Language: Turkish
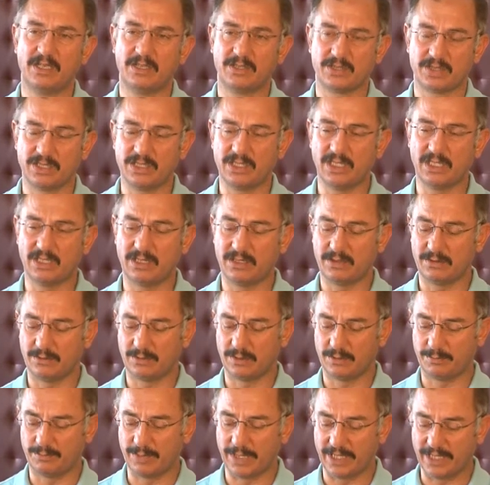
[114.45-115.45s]
Şimdi
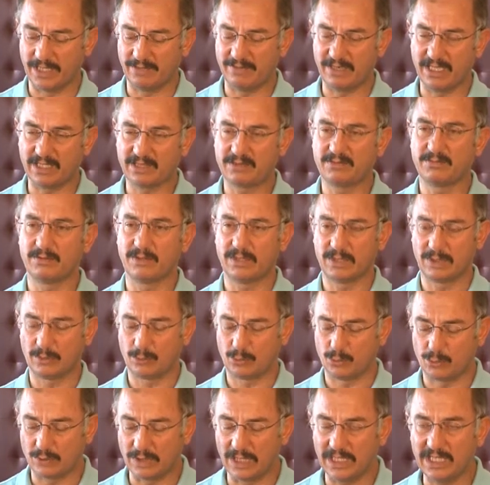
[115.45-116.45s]
para var,
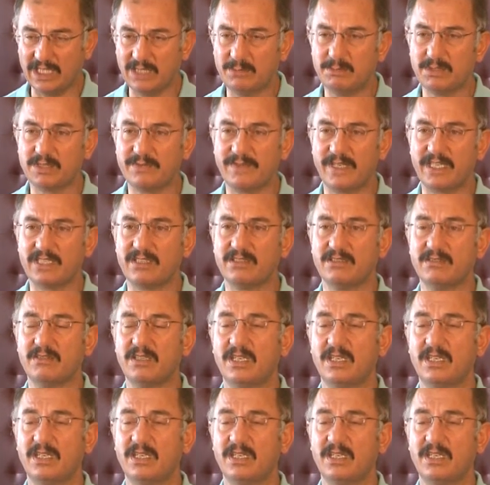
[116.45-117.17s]
güzelliğimiz var.